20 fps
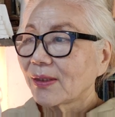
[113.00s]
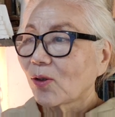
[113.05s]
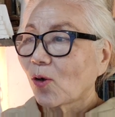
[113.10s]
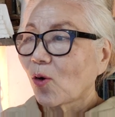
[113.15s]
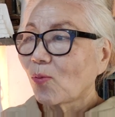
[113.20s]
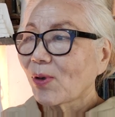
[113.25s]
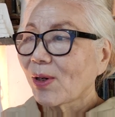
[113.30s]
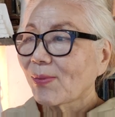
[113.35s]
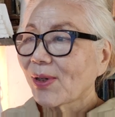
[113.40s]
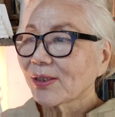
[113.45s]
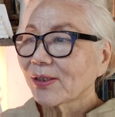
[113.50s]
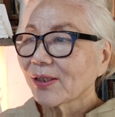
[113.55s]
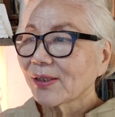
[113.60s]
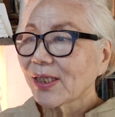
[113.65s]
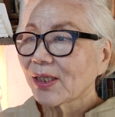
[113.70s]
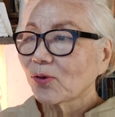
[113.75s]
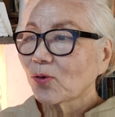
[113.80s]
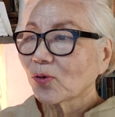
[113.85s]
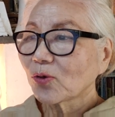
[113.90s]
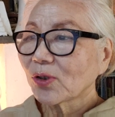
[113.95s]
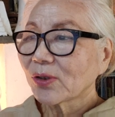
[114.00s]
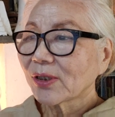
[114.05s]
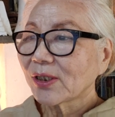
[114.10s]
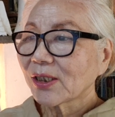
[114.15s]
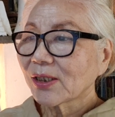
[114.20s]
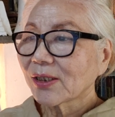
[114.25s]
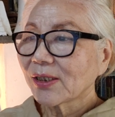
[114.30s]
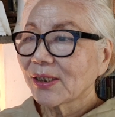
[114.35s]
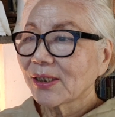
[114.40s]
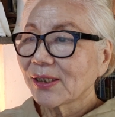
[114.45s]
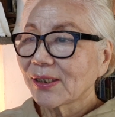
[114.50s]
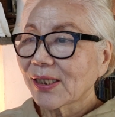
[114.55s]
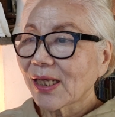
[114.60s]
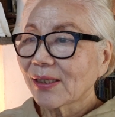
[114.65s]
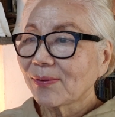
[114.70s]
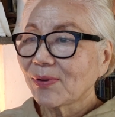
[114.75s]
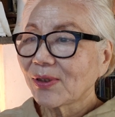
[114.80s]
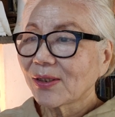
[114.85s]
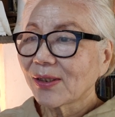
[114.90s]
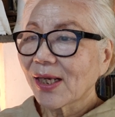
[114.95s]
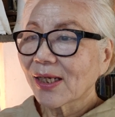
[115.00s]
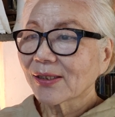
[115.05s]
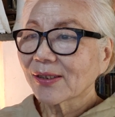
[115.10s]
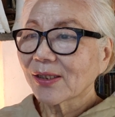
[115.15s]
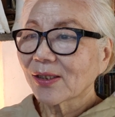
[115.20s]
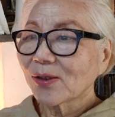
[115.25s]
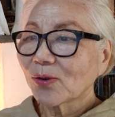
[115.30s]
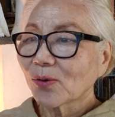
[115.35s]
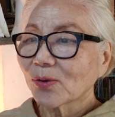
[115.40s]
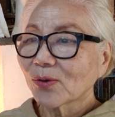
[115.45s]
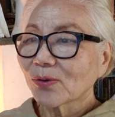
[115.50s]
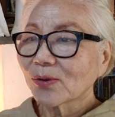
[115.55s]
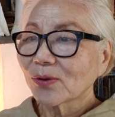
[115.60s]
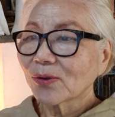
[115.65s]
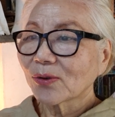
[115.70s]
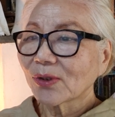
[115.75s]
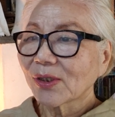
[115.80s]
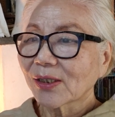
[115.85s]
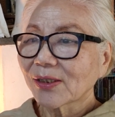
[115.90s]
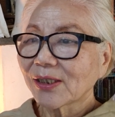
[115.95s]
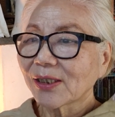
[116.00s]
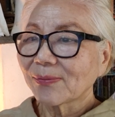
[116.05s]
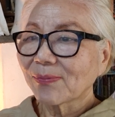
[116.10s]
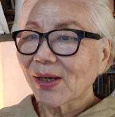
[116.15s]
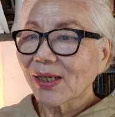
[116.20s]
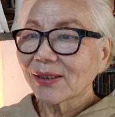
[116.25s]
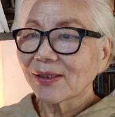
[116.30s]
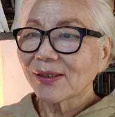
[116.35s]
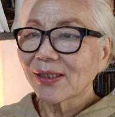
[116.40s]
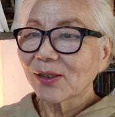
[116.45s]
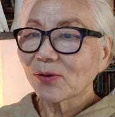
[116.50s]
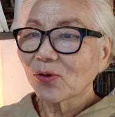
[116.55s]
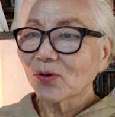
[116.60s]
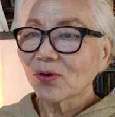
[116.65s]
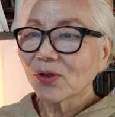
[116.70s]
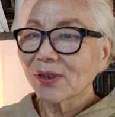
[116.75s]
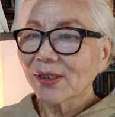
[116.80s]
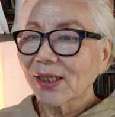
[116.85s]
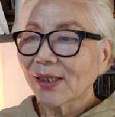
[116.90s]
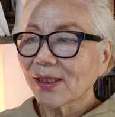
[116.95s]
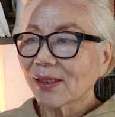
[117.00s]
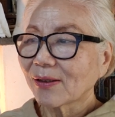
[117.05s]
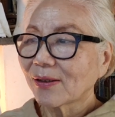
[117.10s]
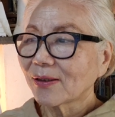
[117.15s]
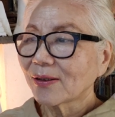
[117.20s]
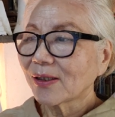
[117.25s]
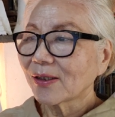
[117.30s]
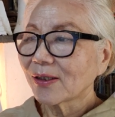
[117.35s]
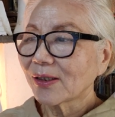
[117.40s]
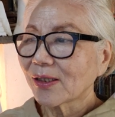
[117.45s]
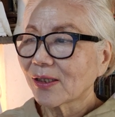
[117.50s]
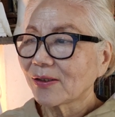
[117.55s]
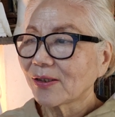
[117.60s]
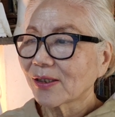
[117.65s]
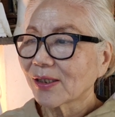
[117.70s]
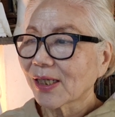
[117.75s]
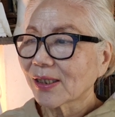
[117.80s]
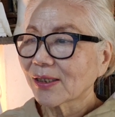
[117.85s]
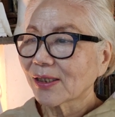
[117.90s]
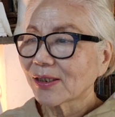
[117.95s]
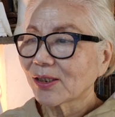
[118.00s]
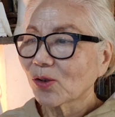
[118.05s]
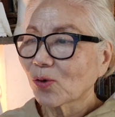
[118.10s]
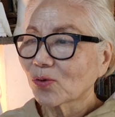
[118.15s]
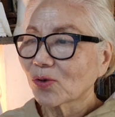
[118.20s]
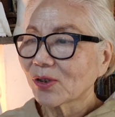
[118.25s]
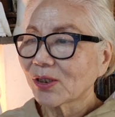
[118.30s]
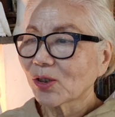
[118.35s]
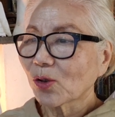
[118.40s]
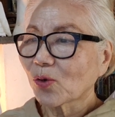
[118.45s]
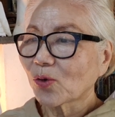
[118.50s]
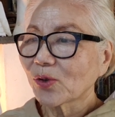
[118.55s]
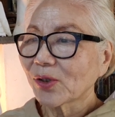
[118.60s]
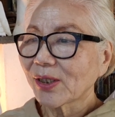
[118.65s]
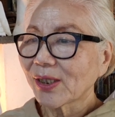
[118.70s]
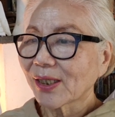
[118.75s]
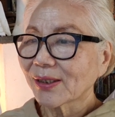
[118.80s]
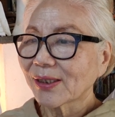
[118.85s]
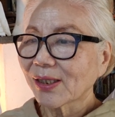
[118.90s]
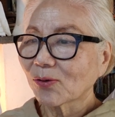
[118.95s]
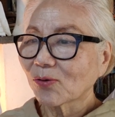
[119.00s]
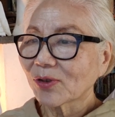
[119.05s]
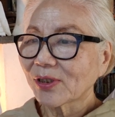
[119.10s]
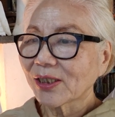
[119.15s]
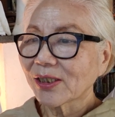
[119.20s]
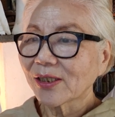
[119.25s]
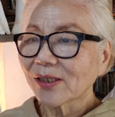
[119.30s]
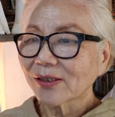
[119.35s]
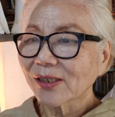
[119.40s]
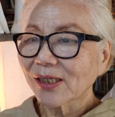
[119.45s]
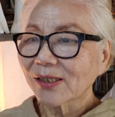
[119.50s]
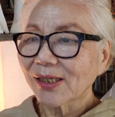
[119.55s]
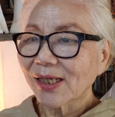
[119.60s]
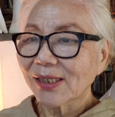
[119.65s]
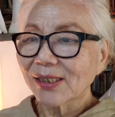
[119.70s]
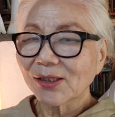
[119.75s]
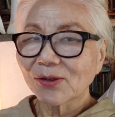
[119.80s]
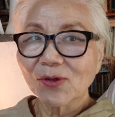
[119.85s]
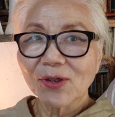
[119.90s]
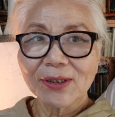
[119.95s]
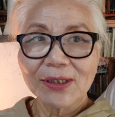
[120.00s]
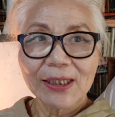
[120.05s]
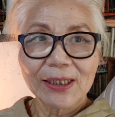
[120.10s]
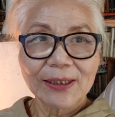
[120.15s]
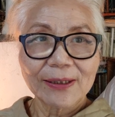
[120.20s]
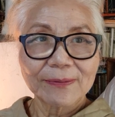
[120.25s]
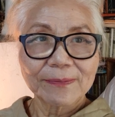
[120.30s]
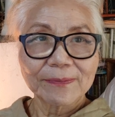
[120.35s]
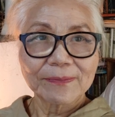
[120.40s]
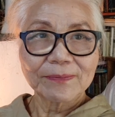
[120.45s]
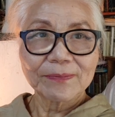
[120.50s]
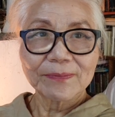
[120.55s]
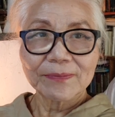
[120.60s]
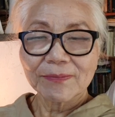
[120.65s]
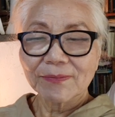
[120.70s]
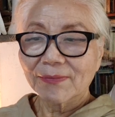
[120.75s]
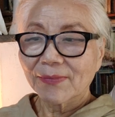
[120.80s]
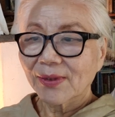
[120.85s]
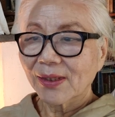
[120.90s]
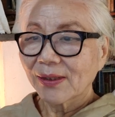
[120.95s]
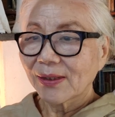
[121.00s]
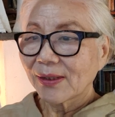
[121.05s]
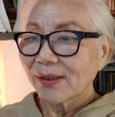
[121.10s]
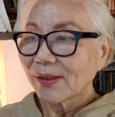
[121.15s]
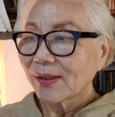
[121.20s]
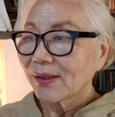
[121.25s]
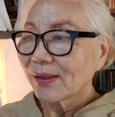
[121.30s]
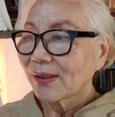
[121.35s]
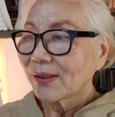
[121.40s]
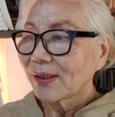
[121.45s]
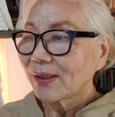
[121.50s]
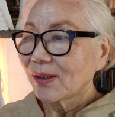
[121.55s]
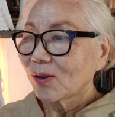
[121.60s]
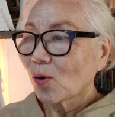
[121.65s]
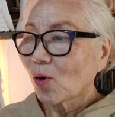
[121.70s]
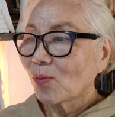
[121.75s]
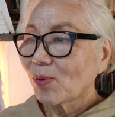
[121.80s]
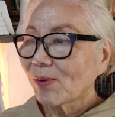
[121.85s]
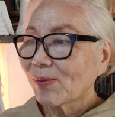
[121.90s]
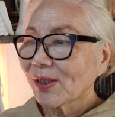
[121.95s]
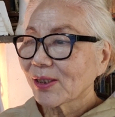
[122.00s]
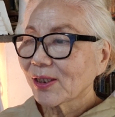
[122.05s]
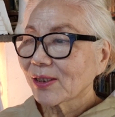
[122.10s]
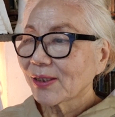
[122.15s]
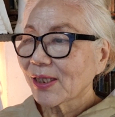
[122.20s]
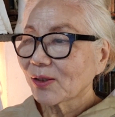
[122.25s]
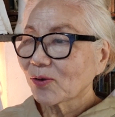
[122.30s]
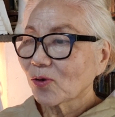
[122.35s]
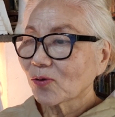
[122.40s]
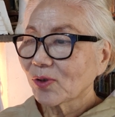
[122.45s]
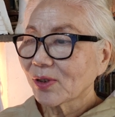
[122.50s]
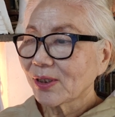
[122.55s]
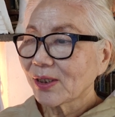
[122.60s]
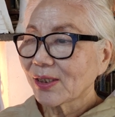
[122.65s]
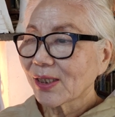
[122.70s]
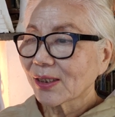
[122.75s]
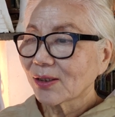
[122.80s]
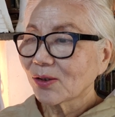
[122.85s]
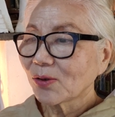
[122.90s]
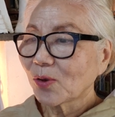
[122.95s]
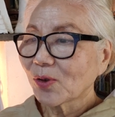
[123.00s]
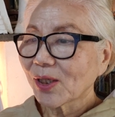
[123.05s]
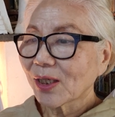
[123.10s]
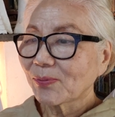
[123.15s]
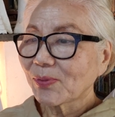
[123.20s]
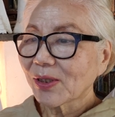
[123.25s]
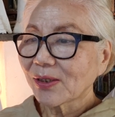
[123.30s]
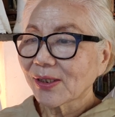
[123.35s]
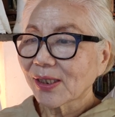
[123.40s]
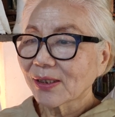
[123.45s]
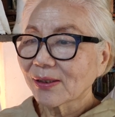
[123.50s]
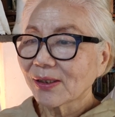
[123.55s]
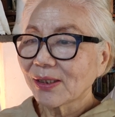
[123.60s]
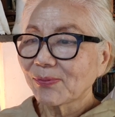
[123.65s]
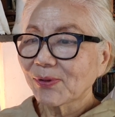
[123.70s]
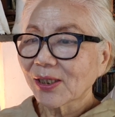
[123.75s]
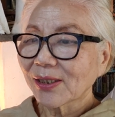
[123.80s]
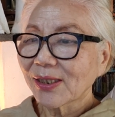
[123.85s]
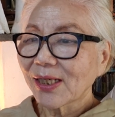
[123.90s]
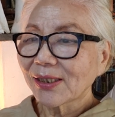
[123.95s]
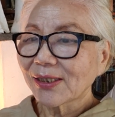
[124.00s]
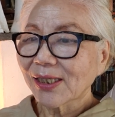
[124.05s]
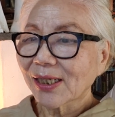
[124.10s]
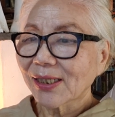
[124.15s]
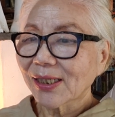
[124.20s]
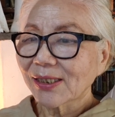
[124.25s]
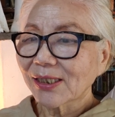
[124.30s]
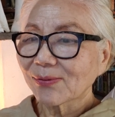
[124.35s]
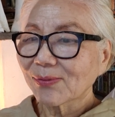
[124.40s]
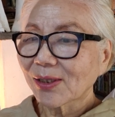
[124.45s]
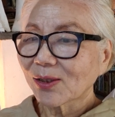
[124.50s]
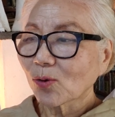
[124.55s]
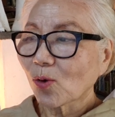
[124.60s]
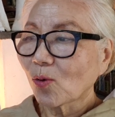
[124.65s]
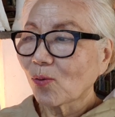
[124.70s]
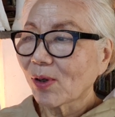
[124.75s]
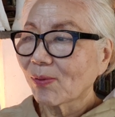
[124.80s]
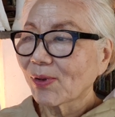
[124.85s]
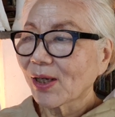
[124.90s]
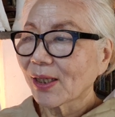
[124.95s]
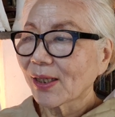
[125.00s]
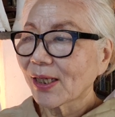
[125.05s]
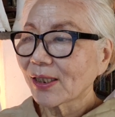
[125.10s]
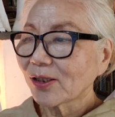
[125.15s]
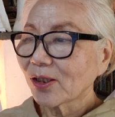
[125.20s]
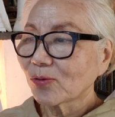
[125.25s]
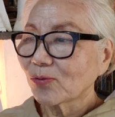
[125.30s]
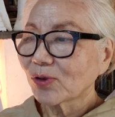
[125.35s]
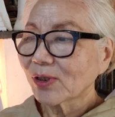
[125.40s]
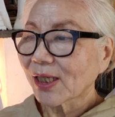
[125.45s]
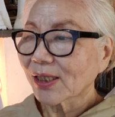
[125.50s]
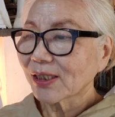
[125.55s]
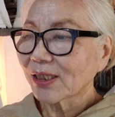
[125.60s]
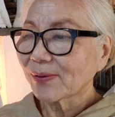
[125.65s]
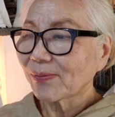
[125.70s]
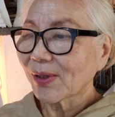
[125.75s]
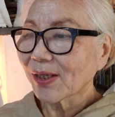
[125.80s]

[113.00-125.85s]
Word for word: 오바마 전 대통령의 측근인 데이비드 엑셀로드 역시 바이든 대통령 향해 어떤 결정을 하는 것이 옳은지 고려해야 한다고 직격탄을 날리기도 했다. 오바마 전 대통령이 이러한 의혹에 별다른 입장을 내지 않았지만 오바마 행정부 당시